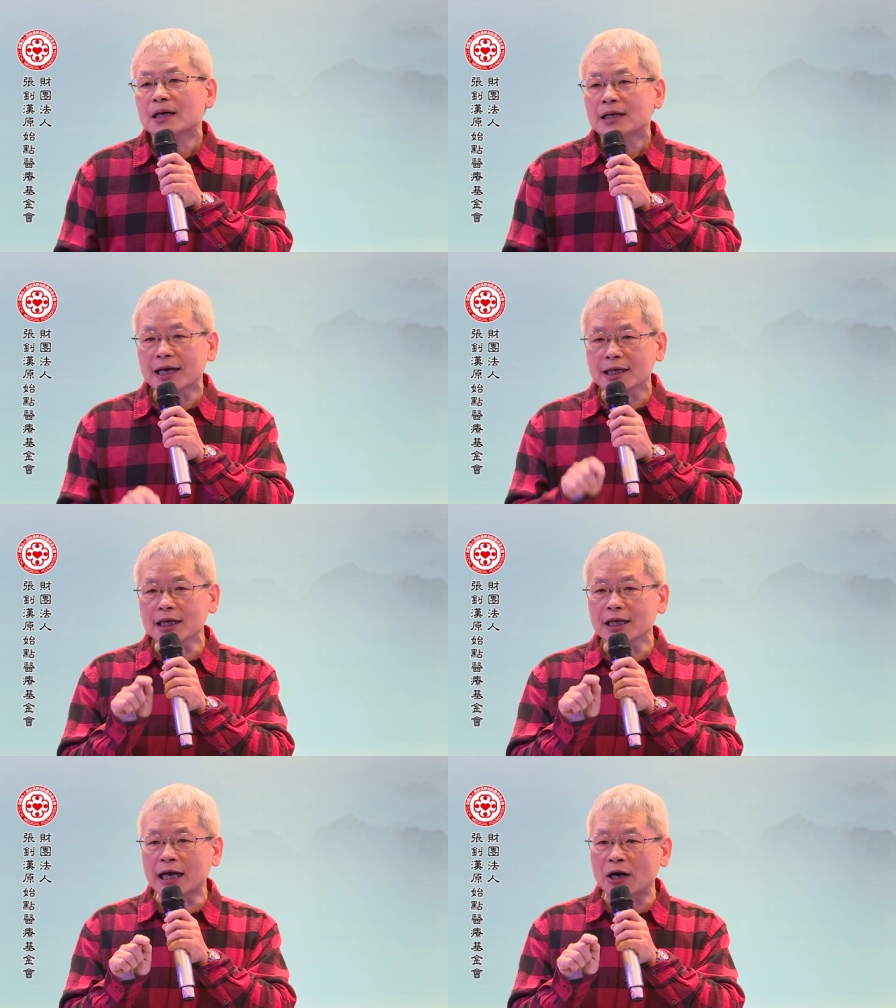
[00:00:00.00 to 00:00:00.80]
那
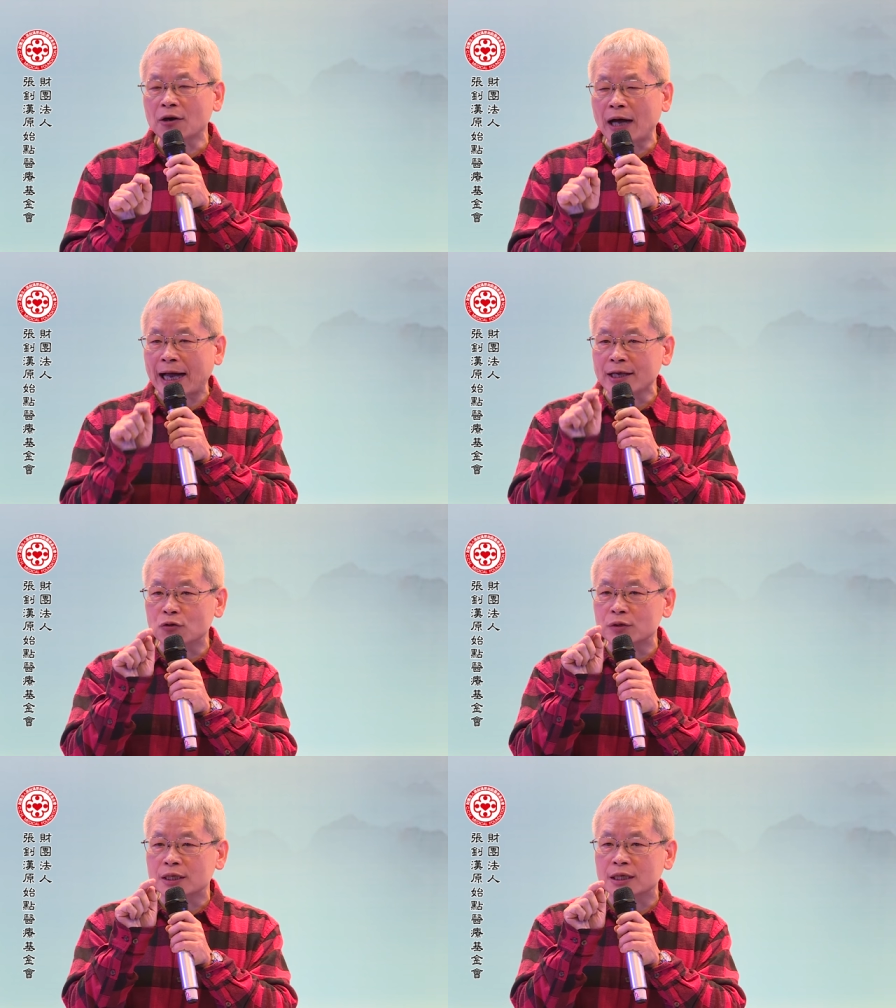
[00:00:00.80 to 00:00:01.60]
医疗还
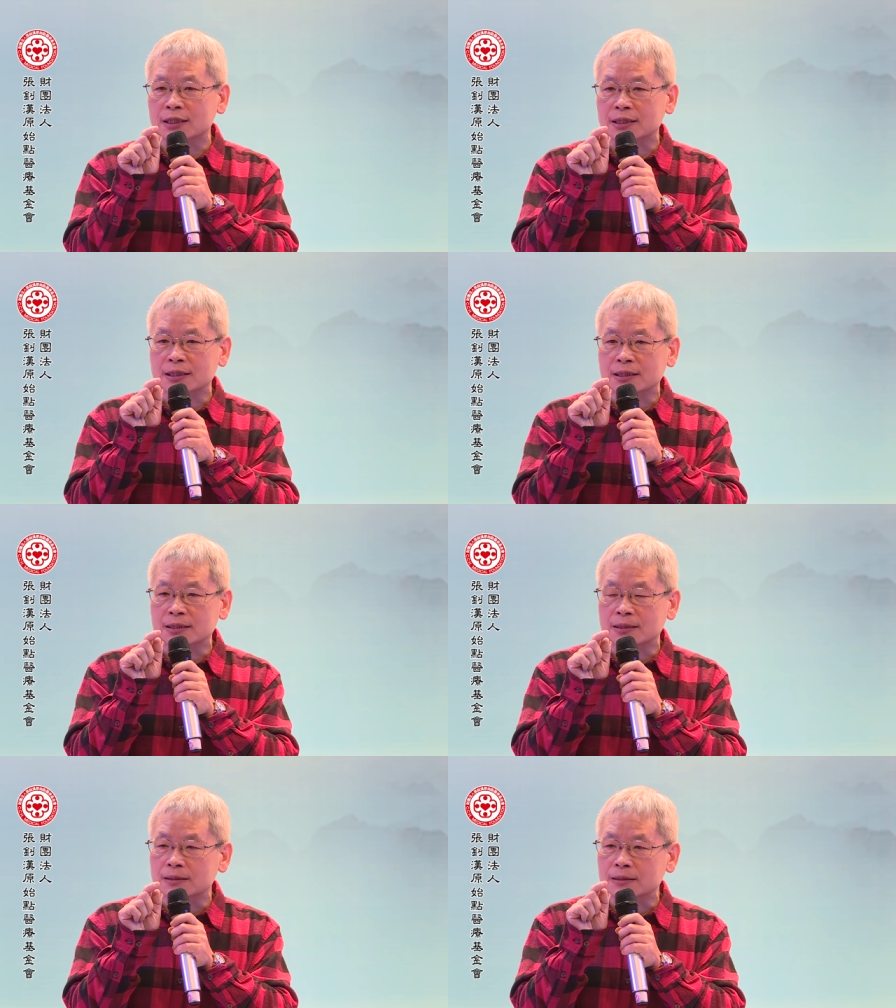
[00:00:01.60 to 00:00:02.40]
有一个
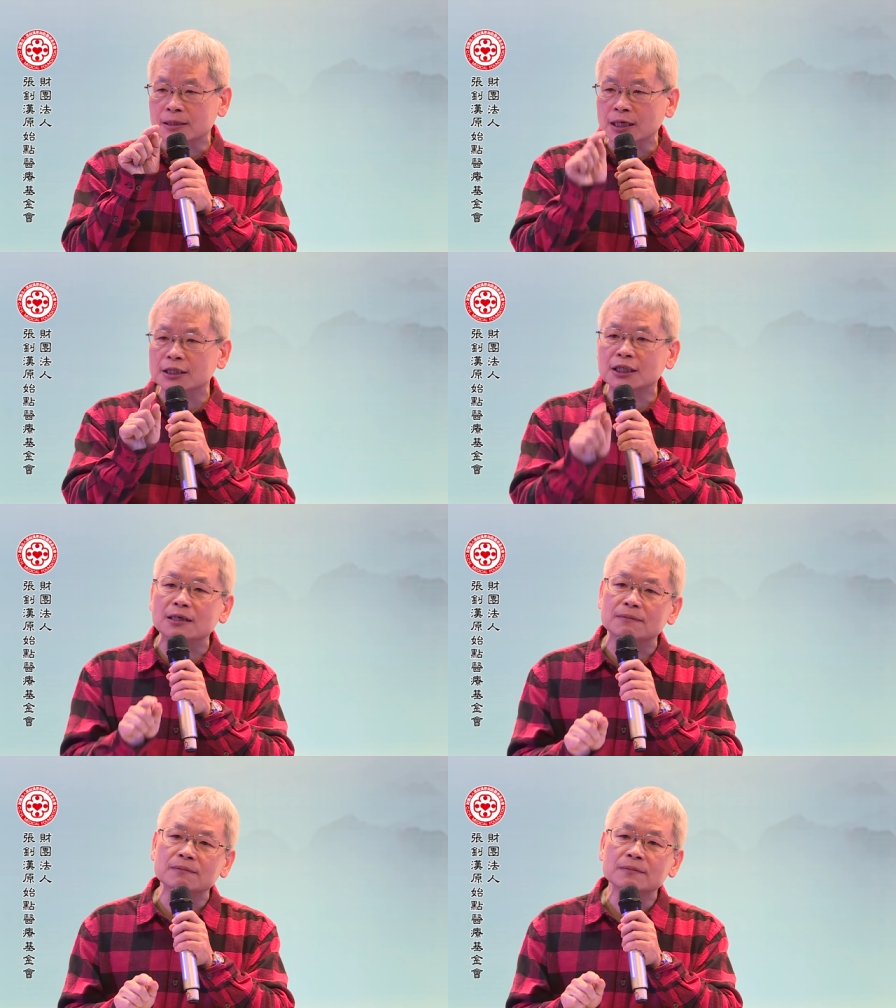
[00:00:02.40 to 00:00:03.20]
特
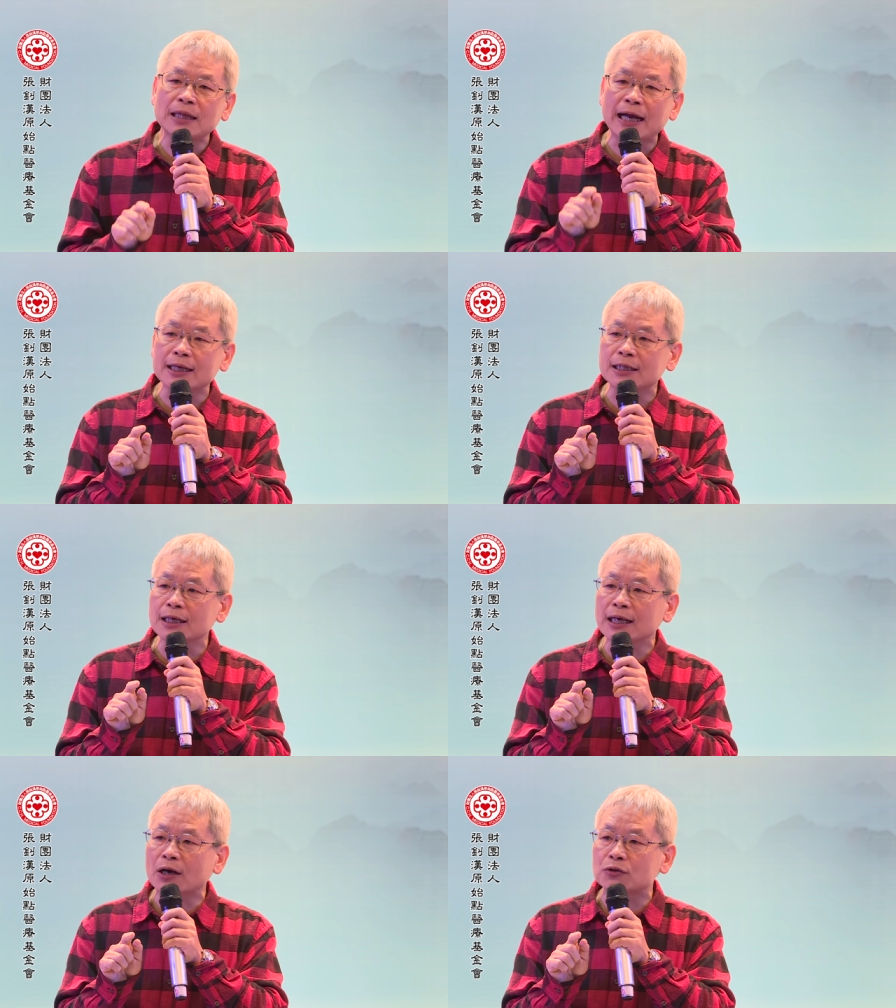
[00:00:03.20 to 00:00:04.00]
性，它一
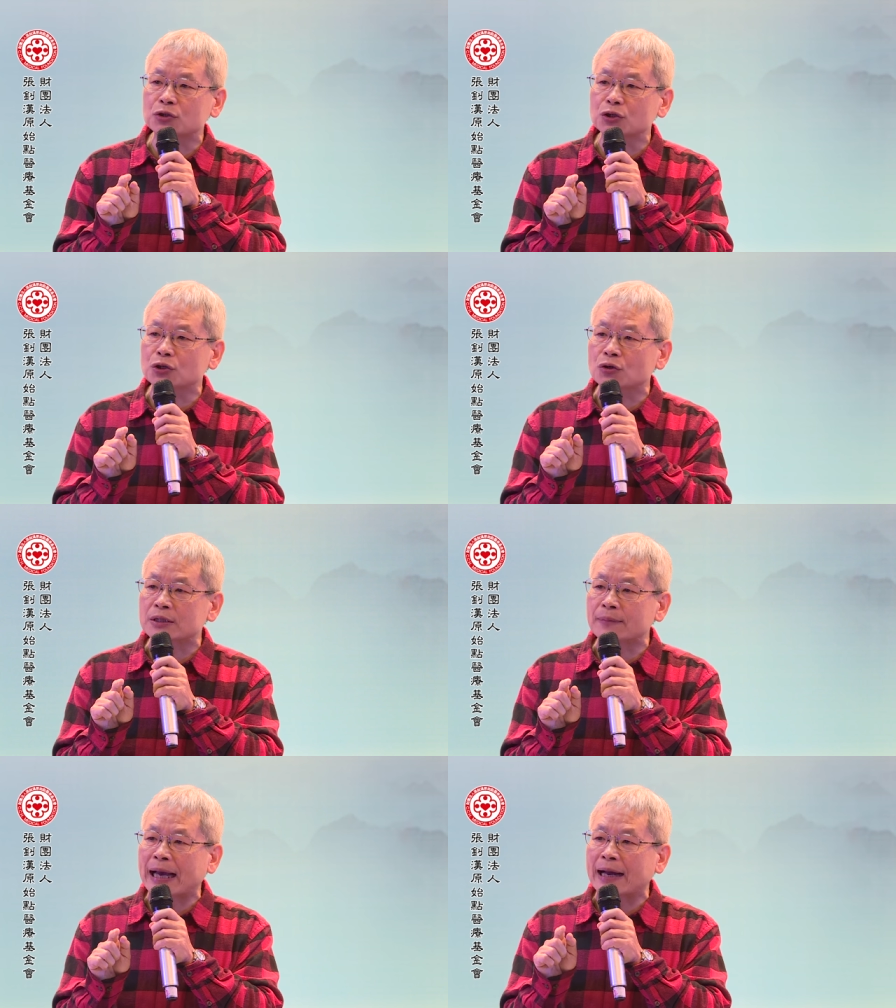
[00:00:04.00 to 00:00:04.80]
定要具有
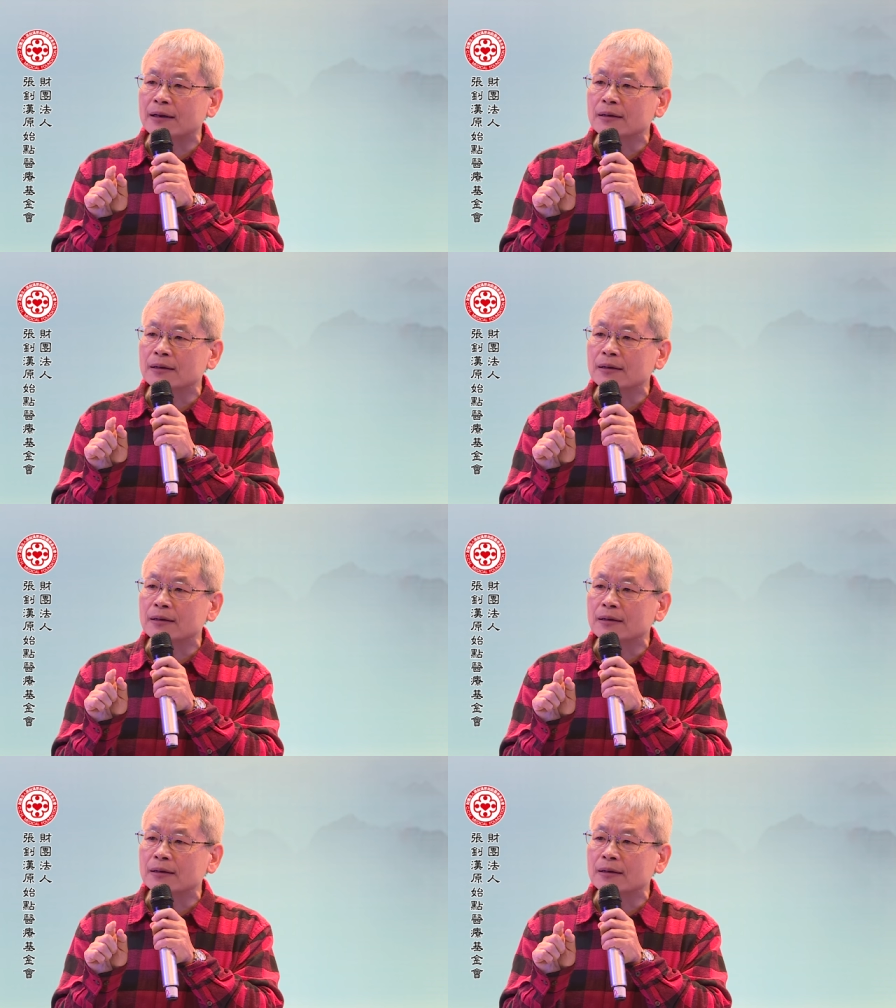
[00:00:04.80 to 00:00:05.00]
怎么样？